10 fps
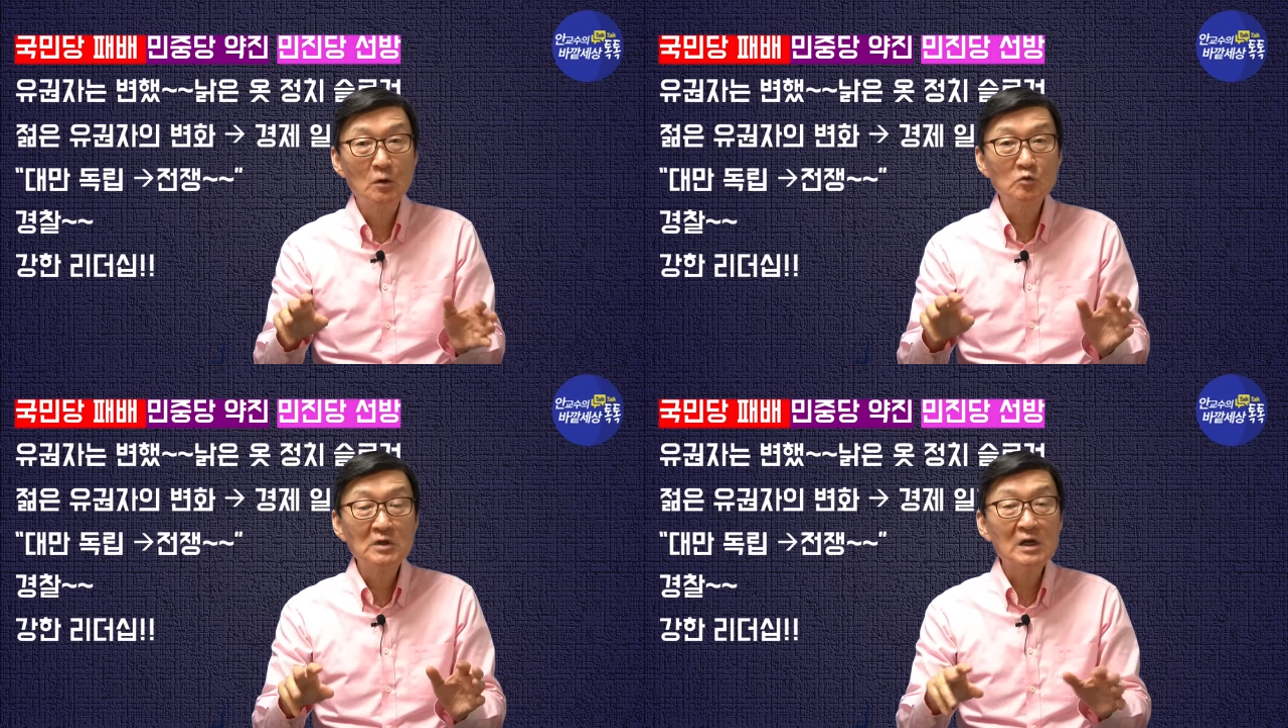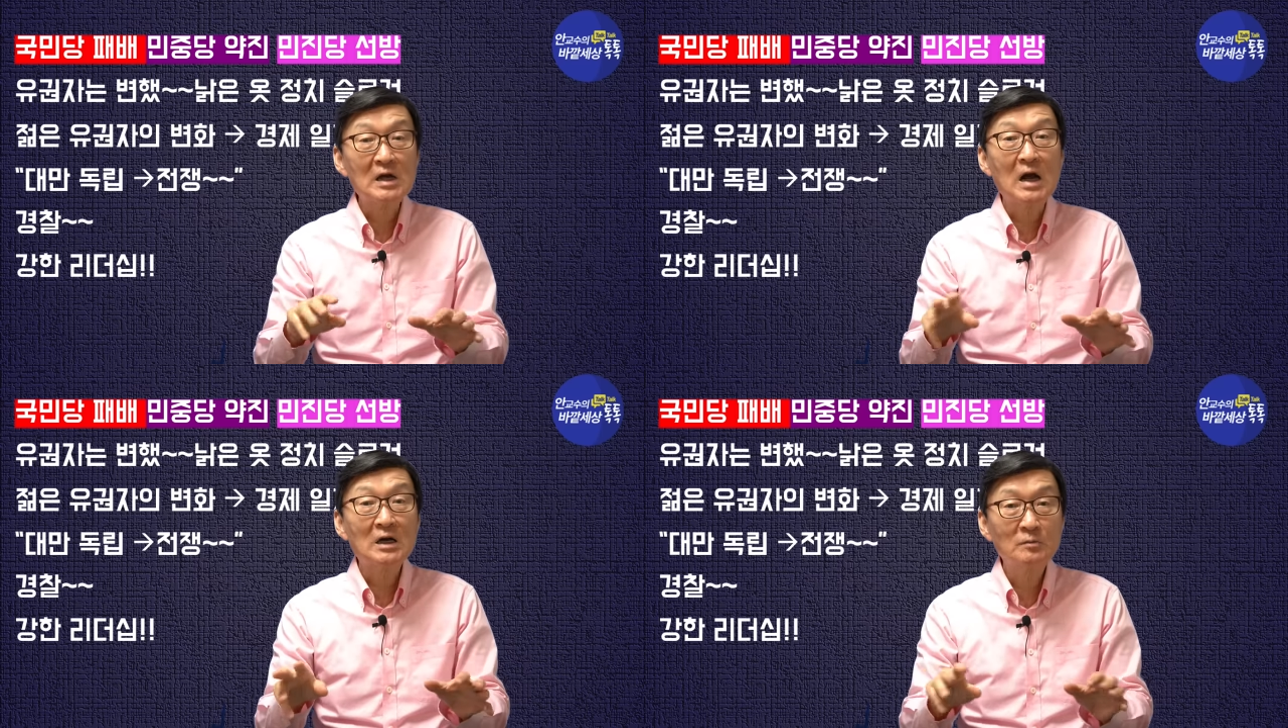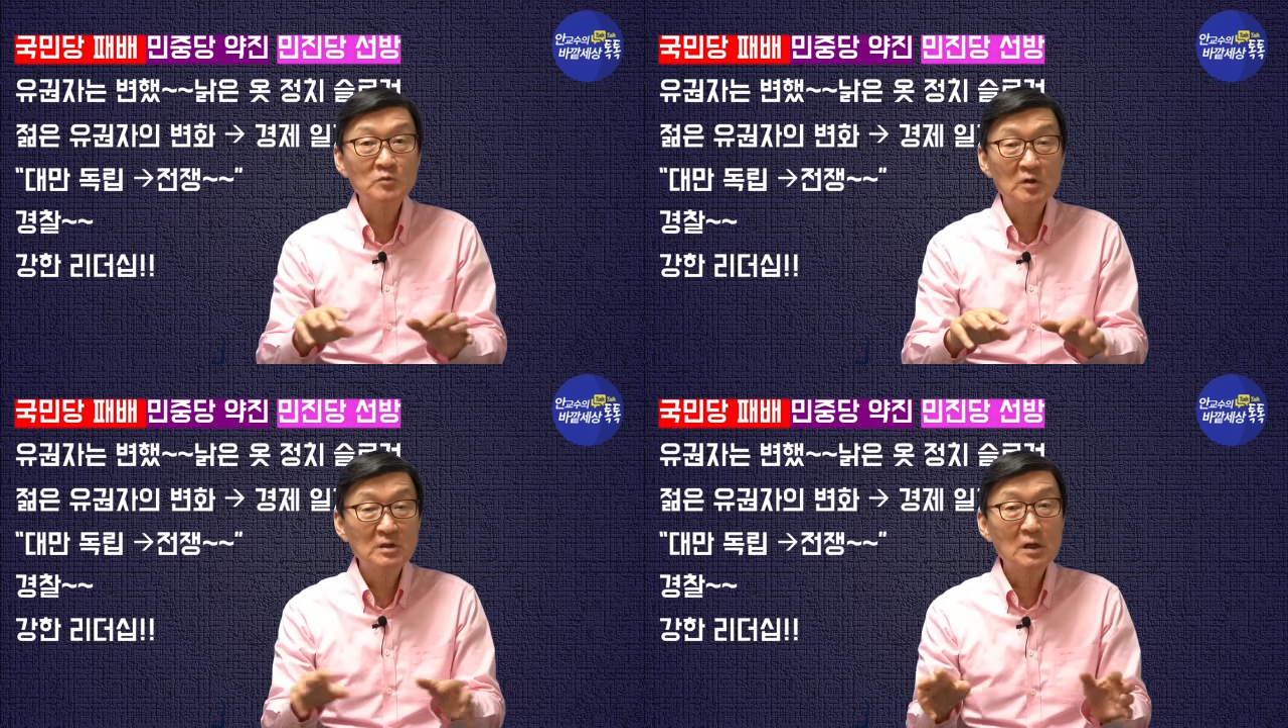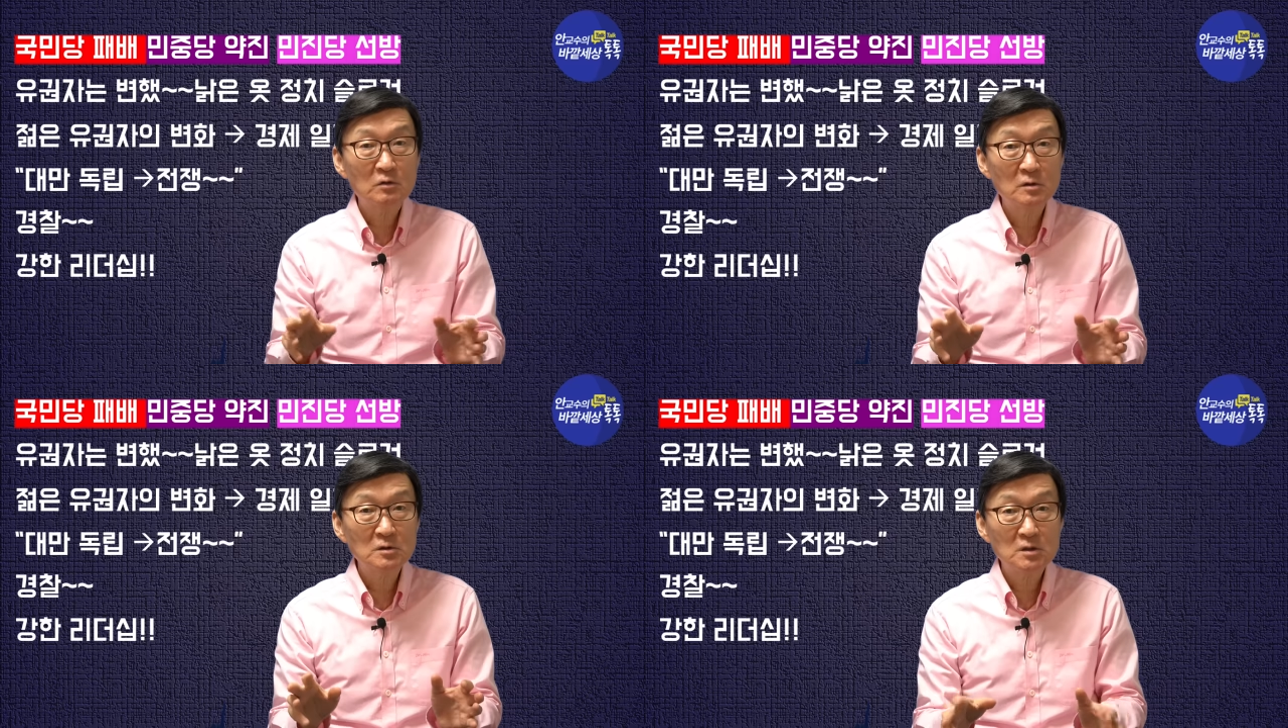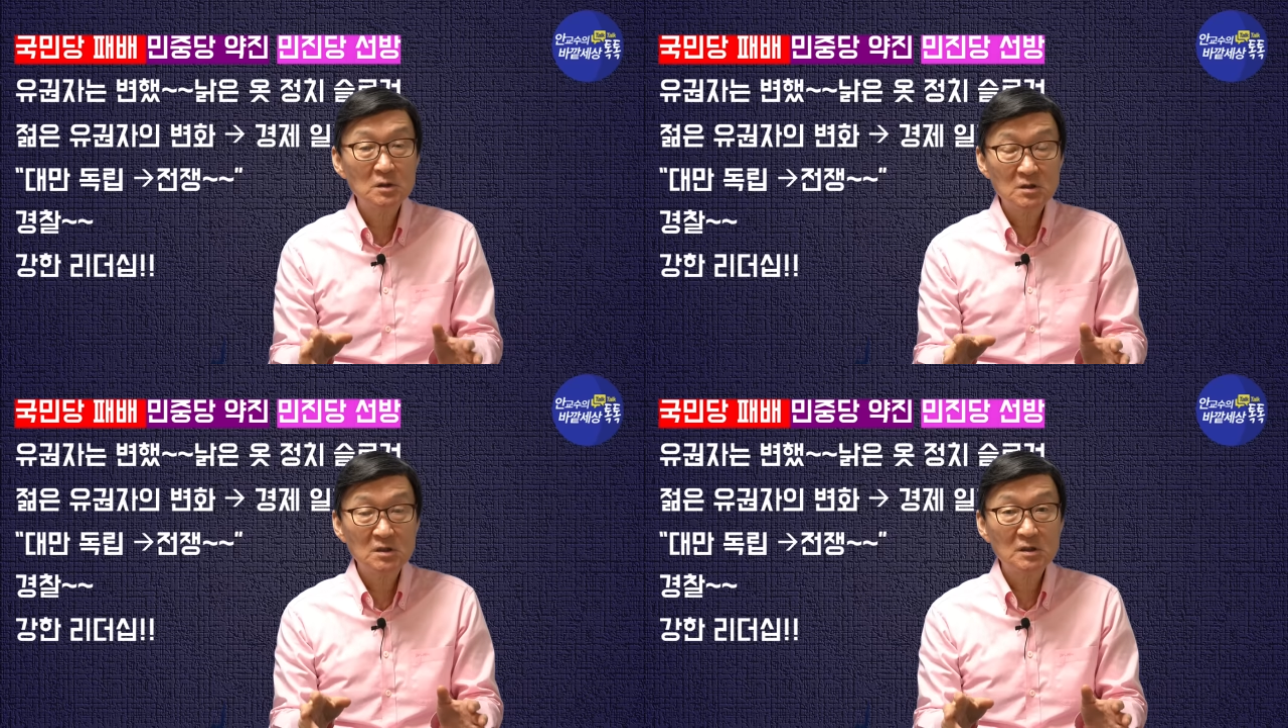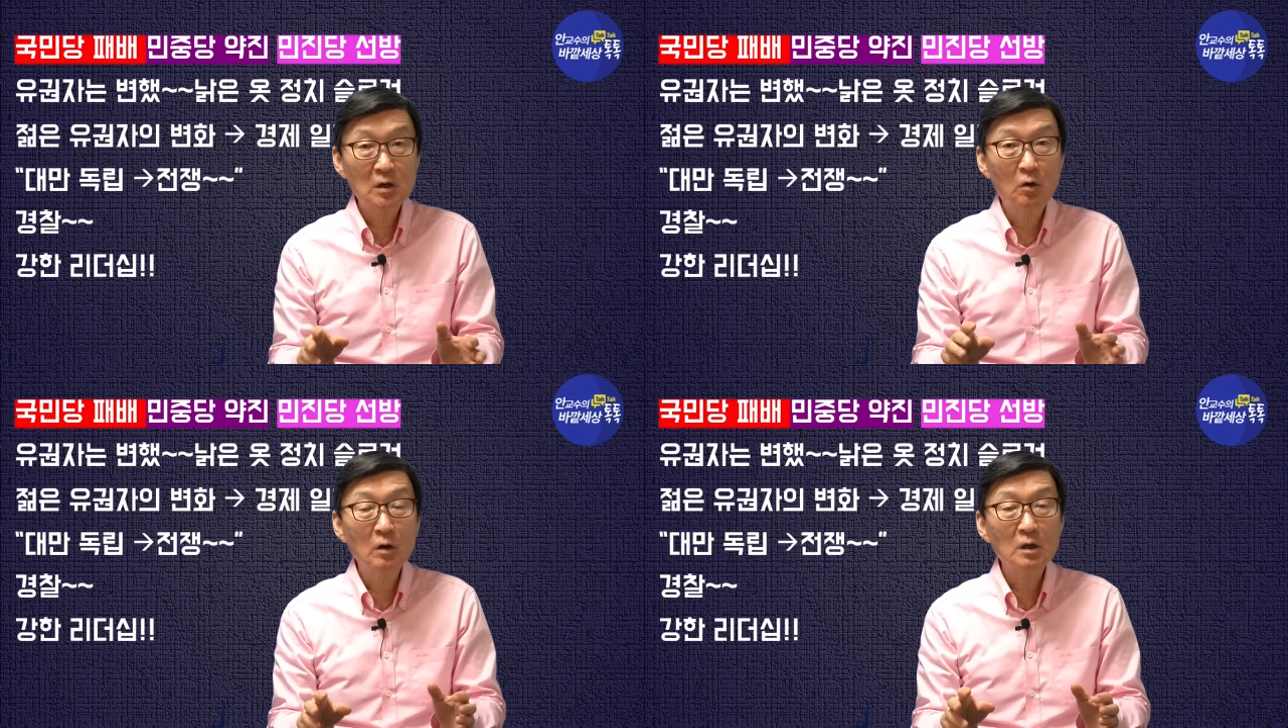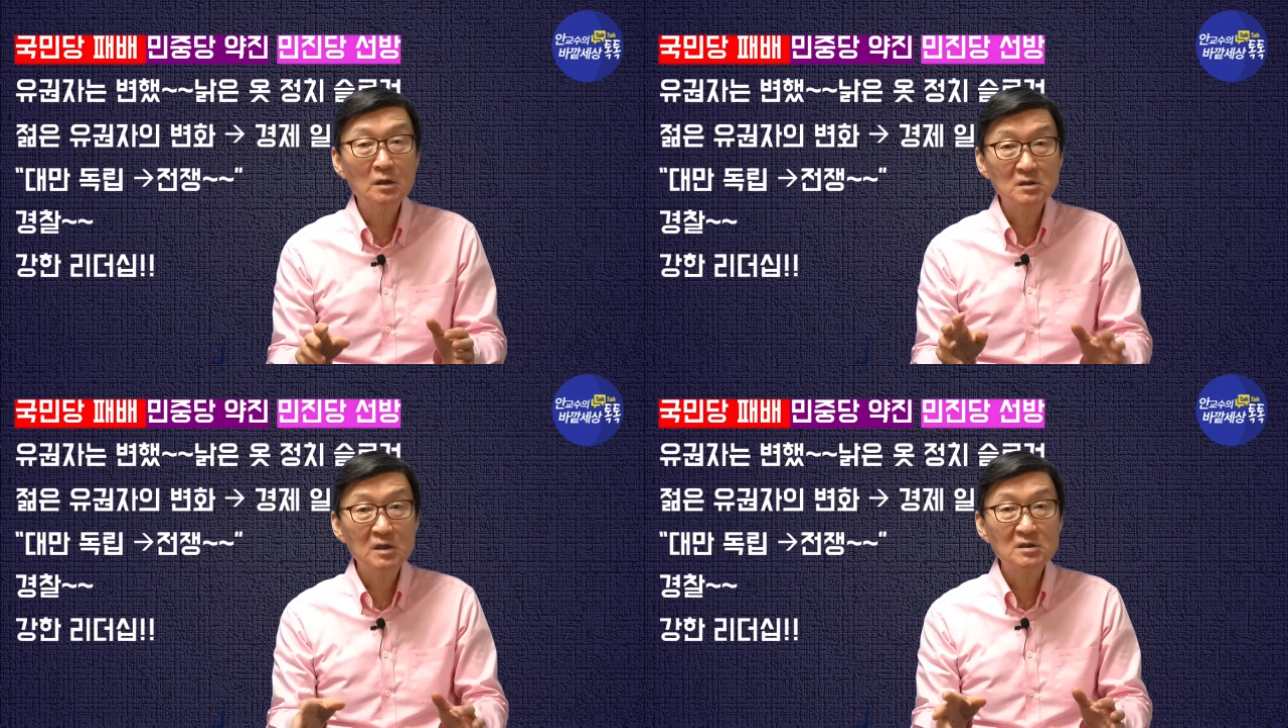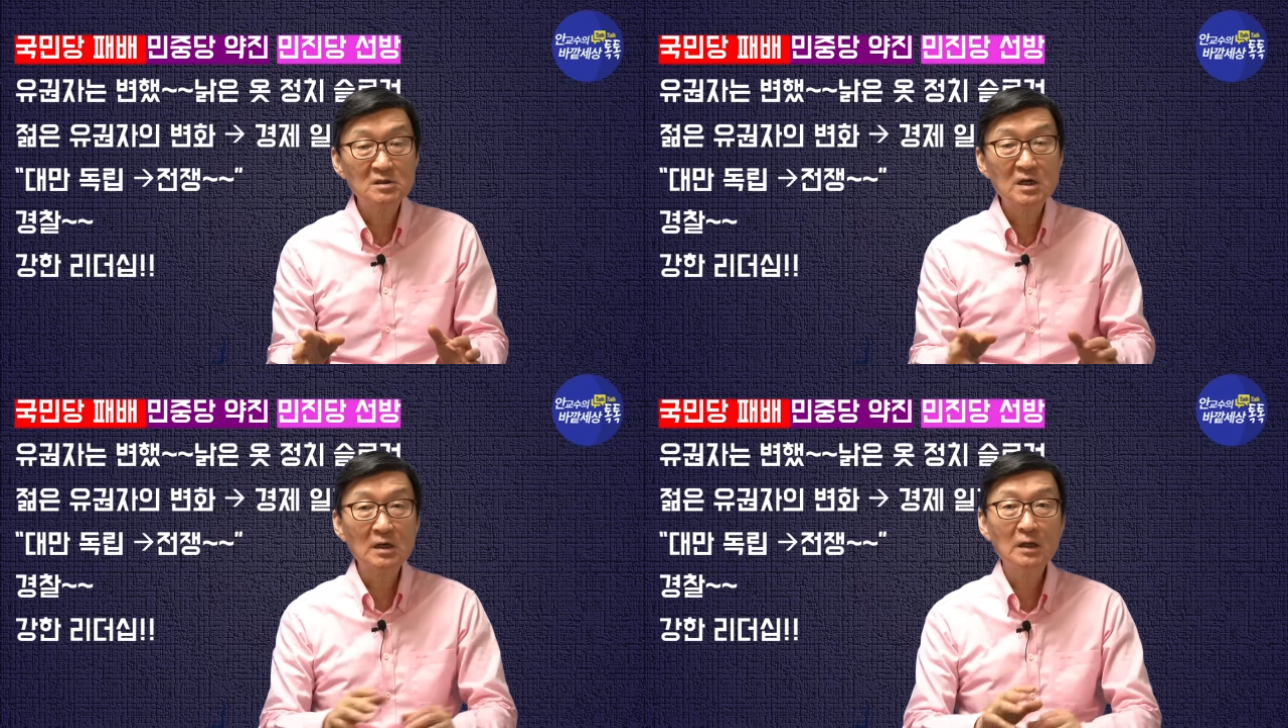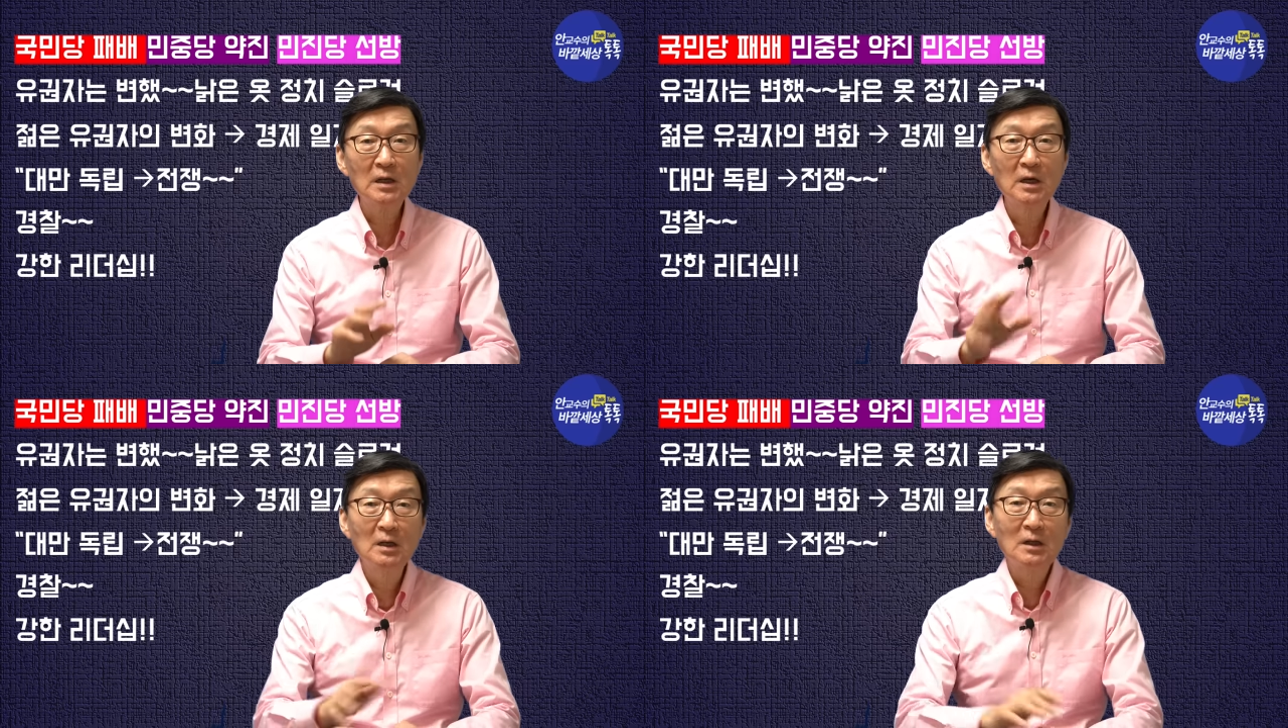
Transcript: 우리나라 강남촌의 새로운 시, 인데 거기에 이제 시작을 했는데